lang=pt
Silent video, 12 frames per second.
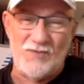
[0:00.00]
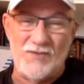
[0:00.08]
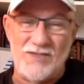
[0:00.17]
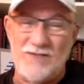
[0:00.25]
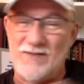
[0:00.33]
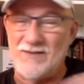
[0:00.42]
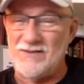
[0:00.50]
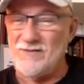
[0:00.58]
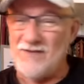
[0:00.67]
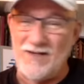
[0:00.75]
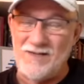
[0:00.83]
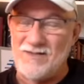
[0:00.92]
você vai ter
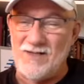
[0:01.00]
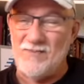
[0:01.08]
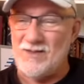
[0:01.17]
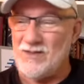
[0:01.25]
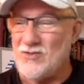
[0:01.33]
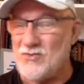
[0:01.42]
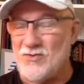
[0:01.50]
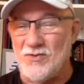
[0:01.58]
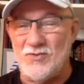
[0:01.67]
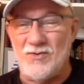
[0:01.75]
várias interpretações.